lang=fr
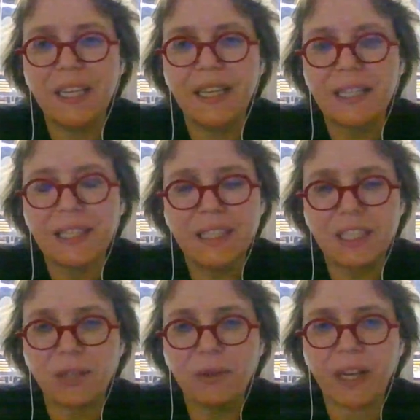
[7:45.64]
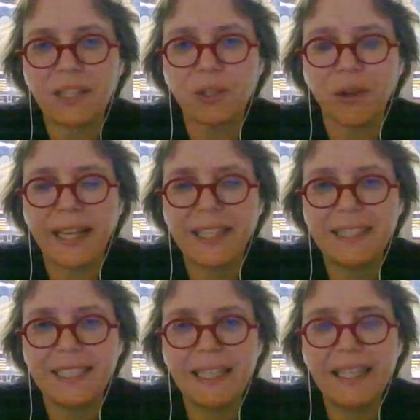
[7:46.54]
est euh, déjà en train de
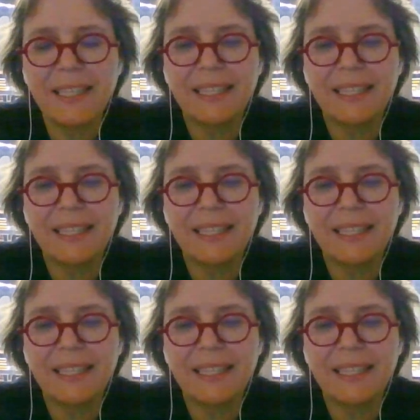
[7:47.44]
s'organiser.